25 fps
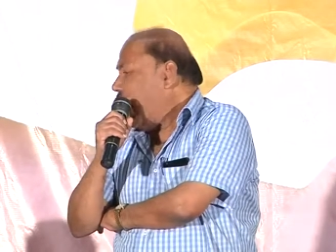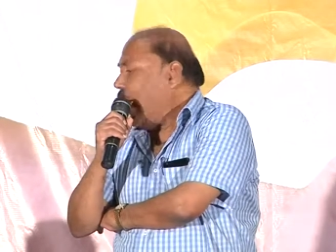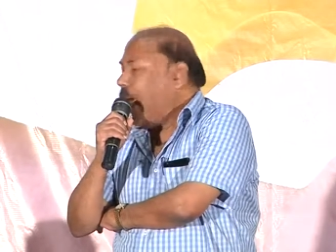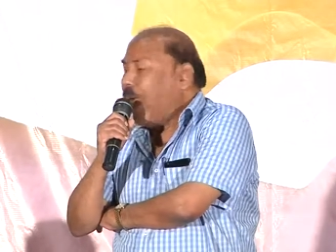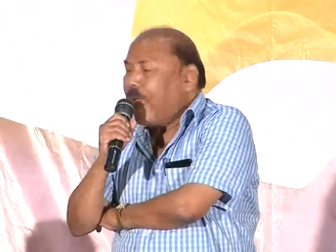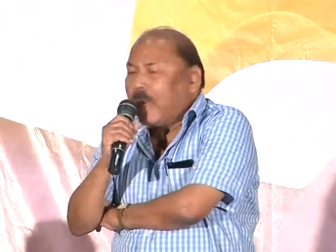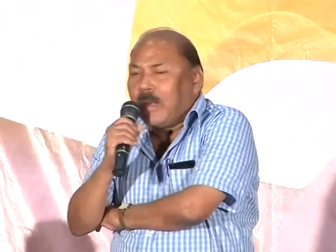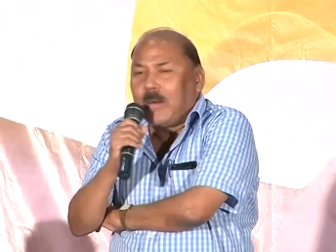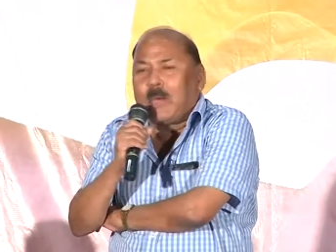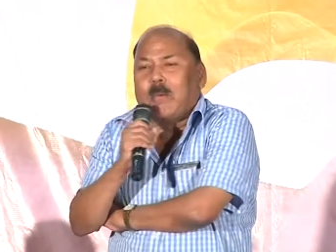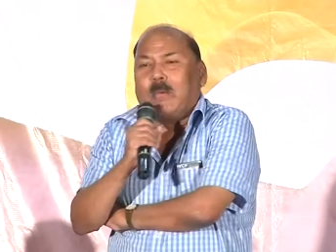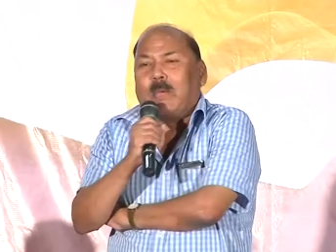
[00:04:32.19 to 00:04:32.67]

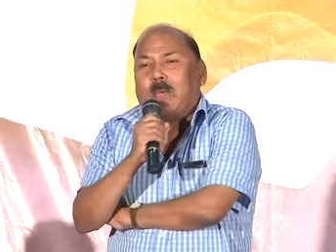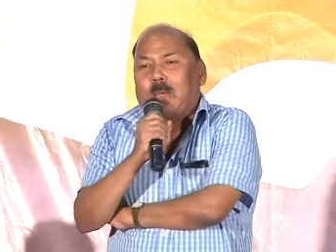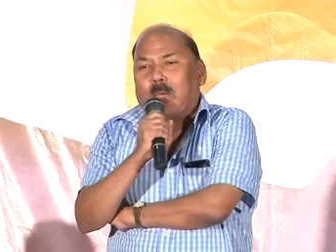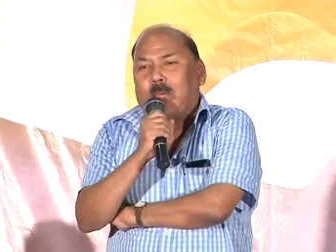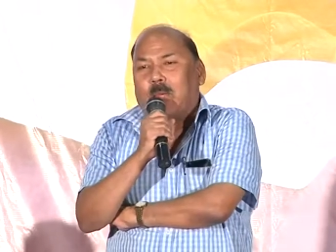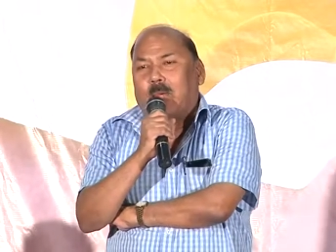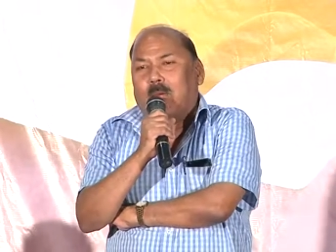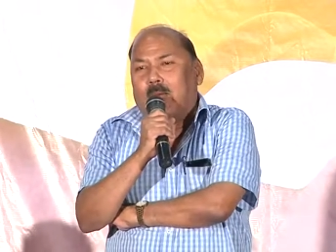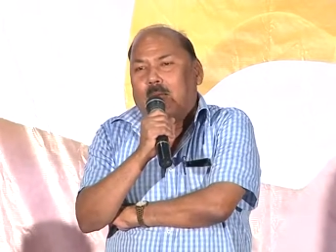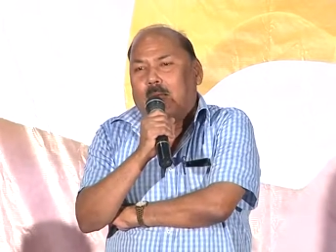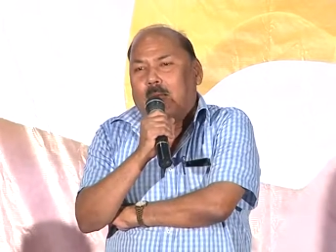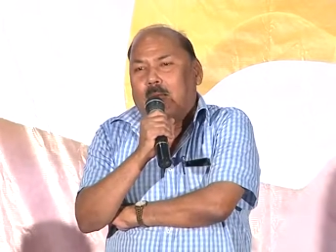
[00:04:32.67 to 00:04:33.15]
ఆయనకు
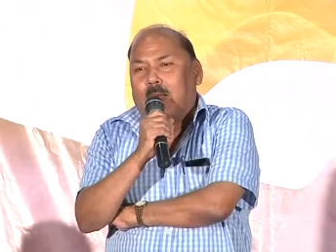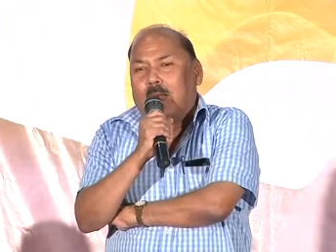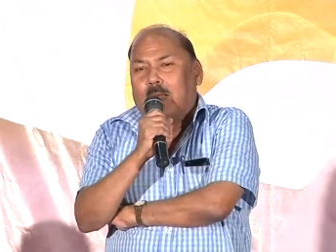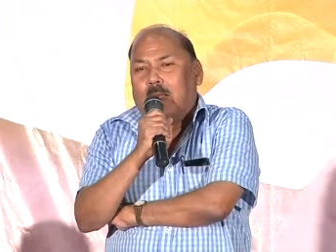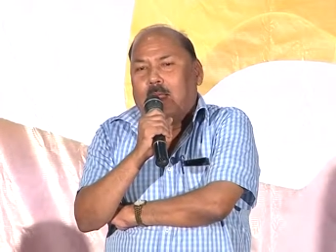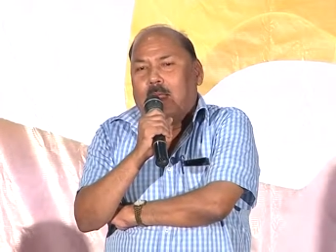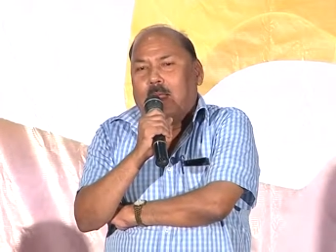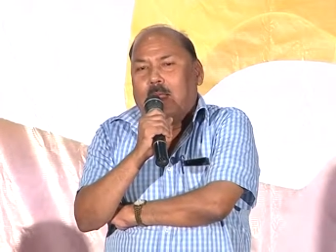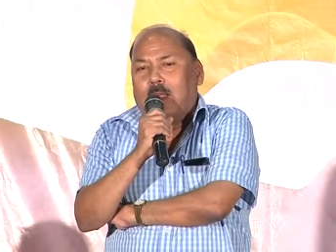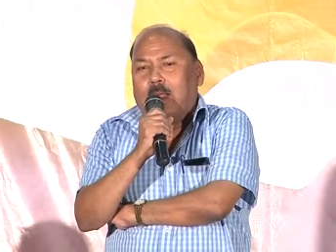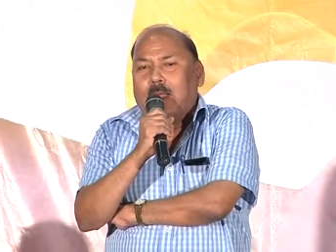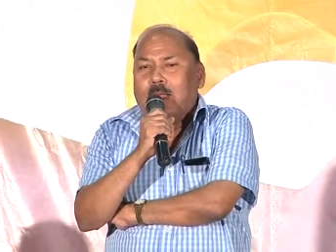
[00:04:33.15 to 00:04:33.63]

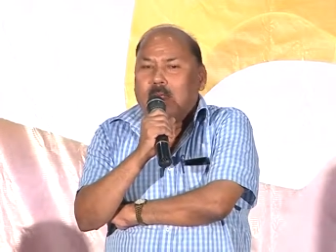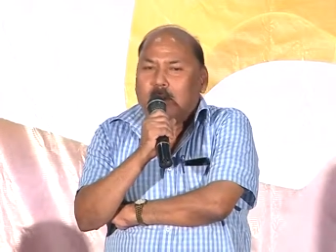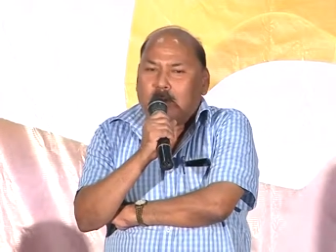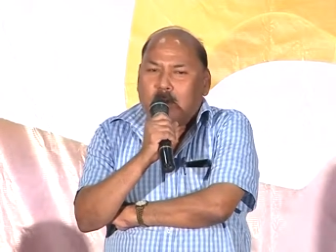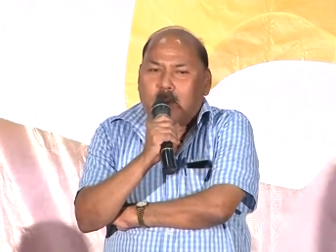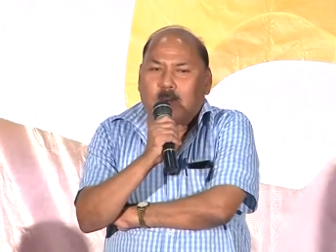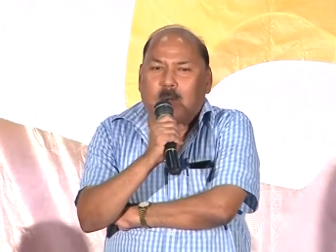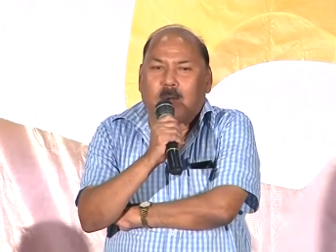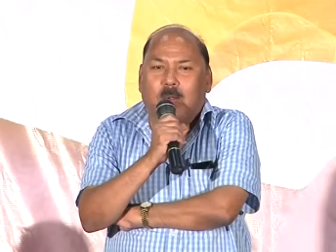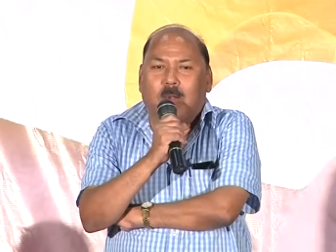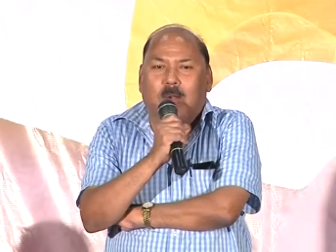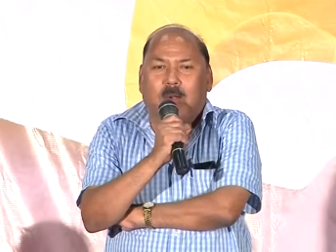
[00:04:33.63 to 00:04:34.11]

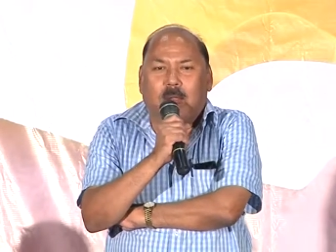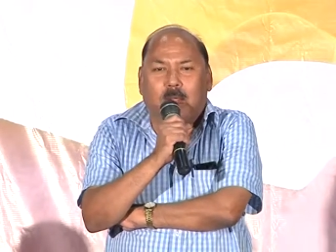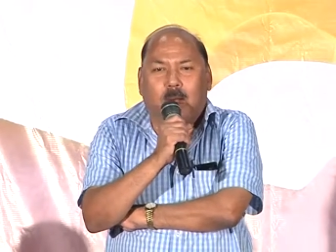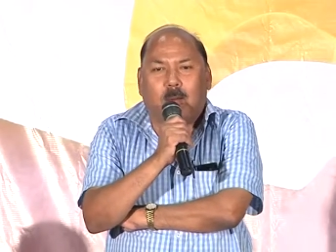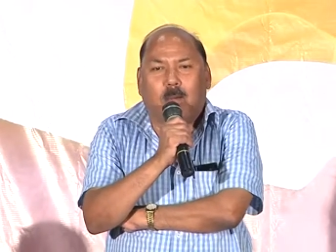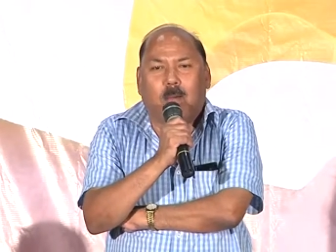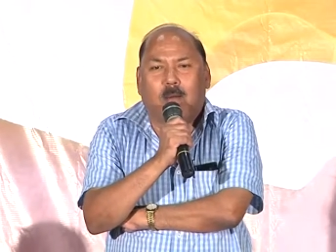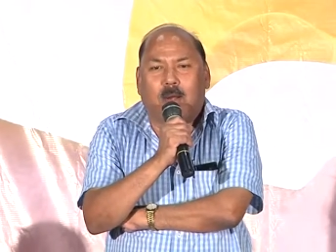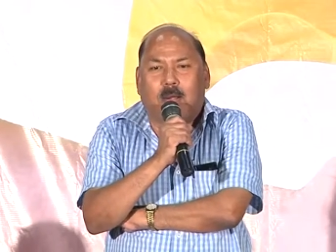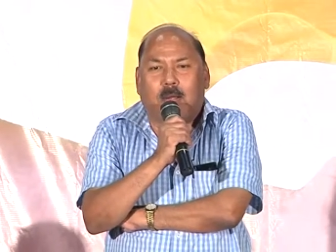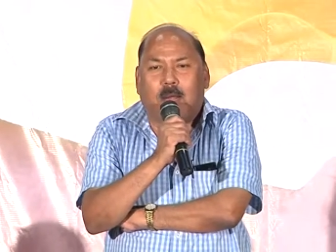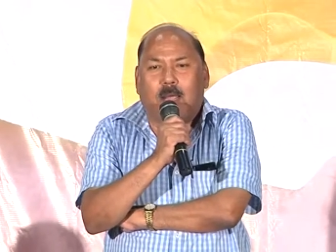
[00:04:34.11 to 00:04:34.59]
ఇష్టంలో నేను
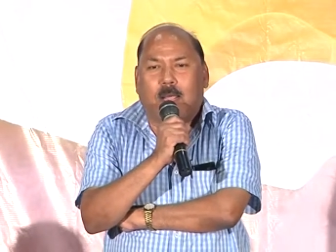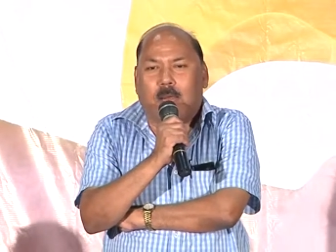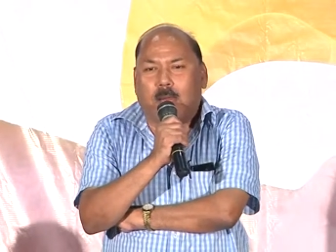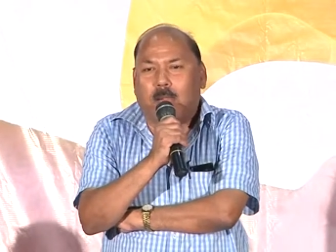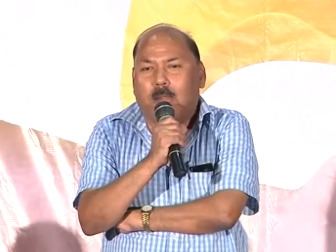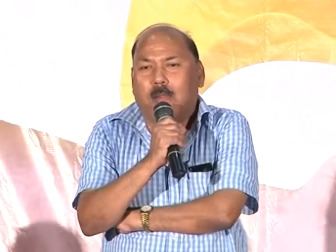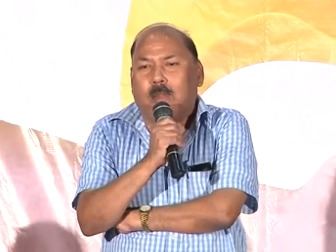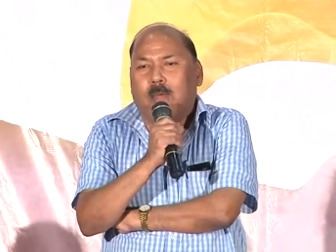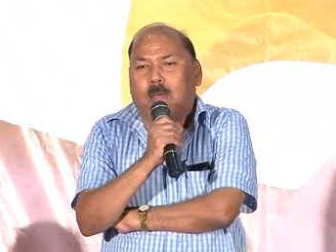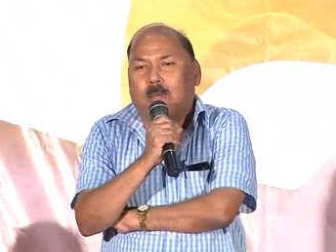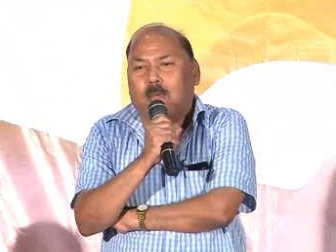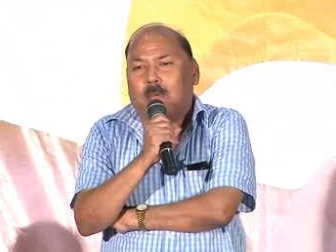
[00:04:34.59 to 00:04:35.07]
ఒక
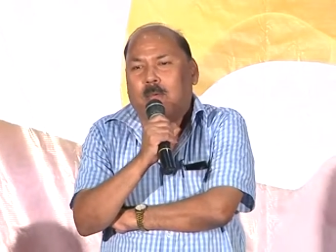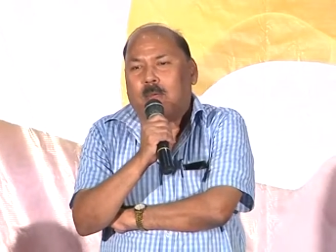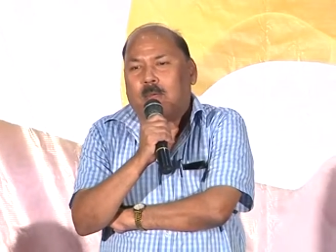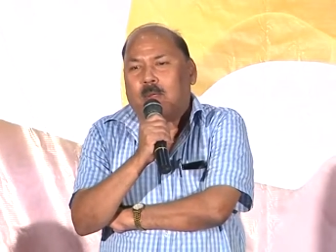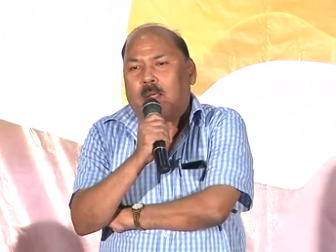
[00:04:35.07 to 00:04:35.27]
అయినందుకు